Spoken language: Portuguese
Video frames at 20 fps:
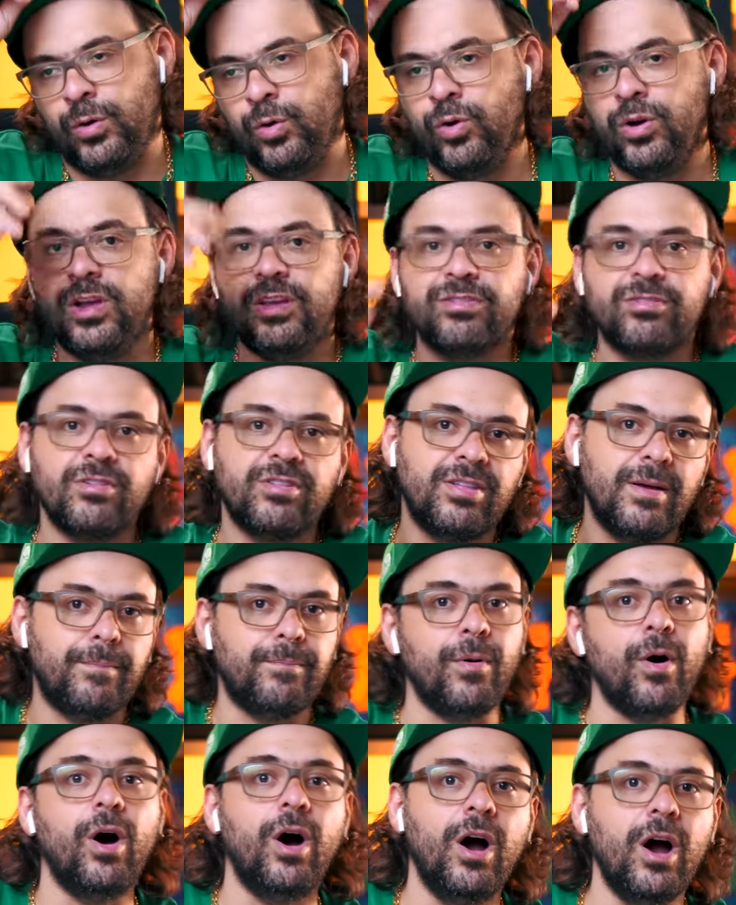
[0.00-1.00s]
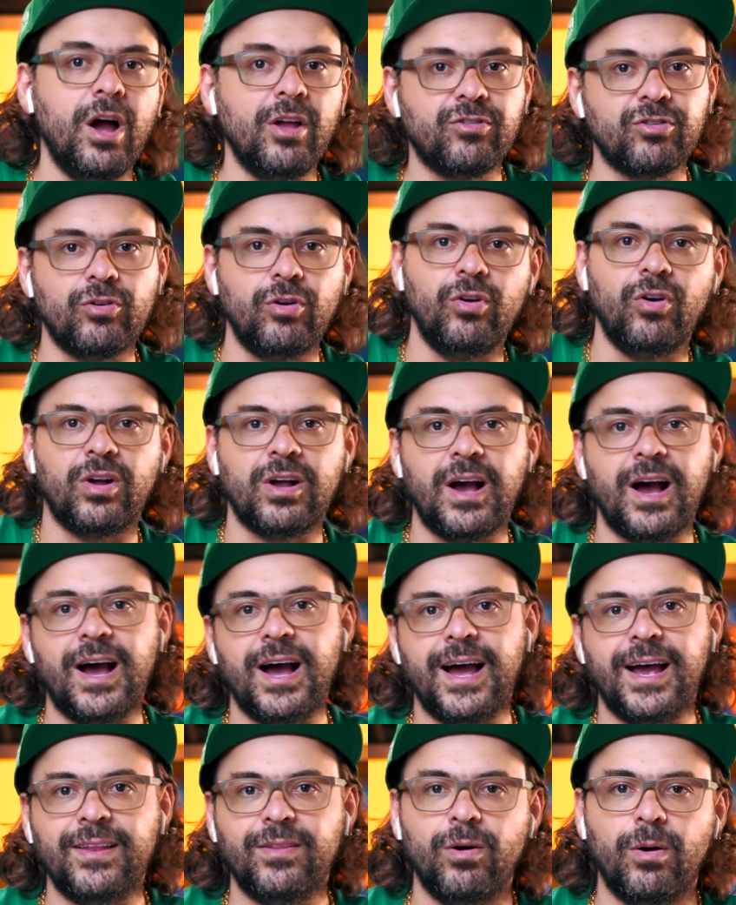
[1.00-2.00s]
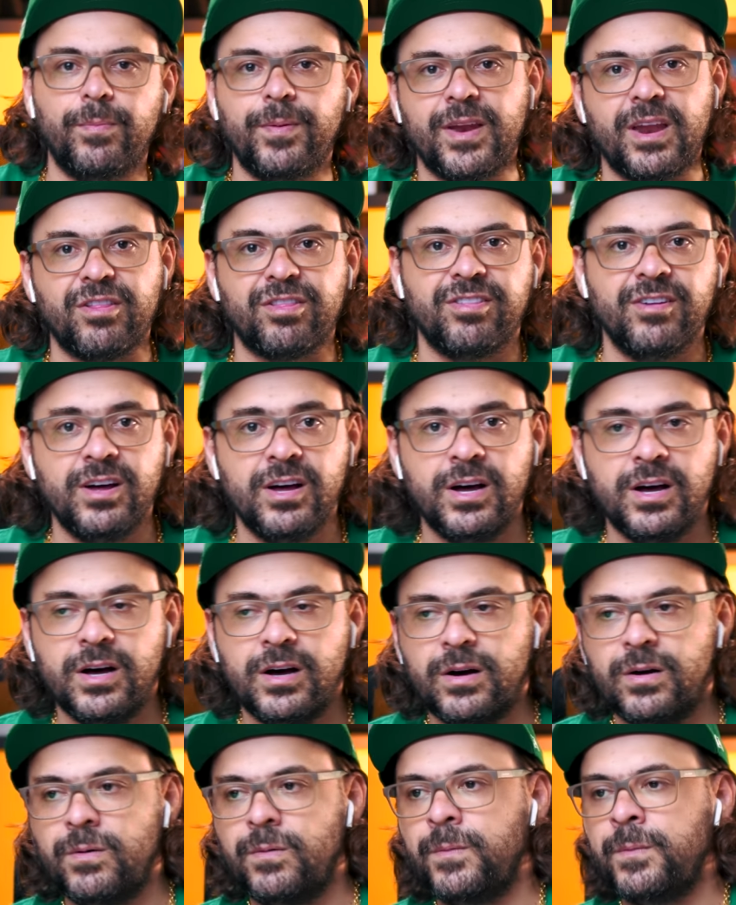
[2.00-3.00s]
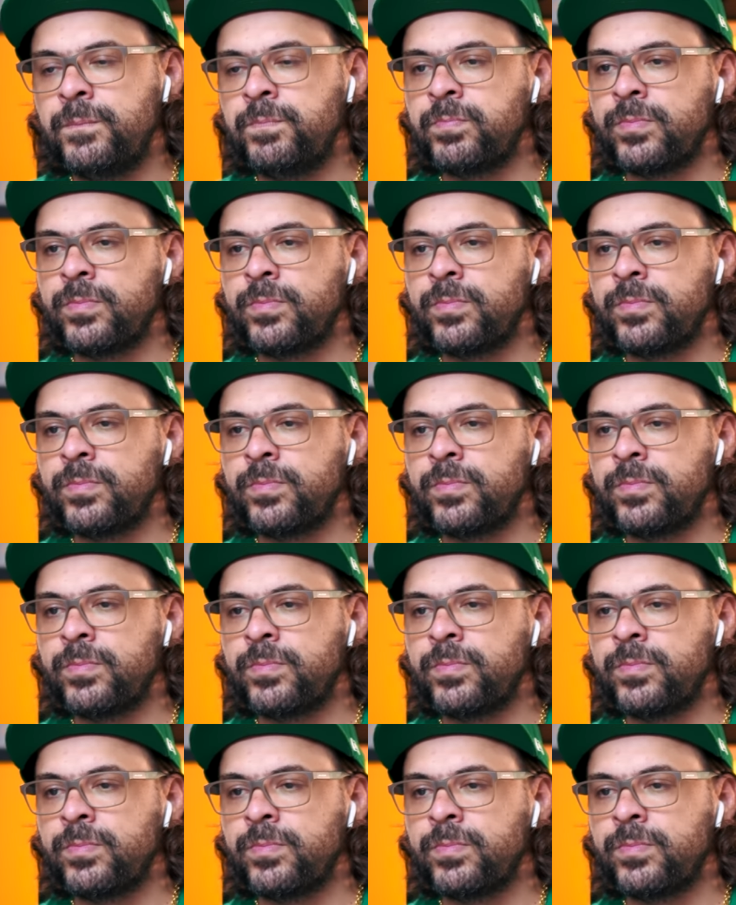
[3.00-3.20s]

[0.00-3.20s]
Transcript: o risco que você pode colocar na operação.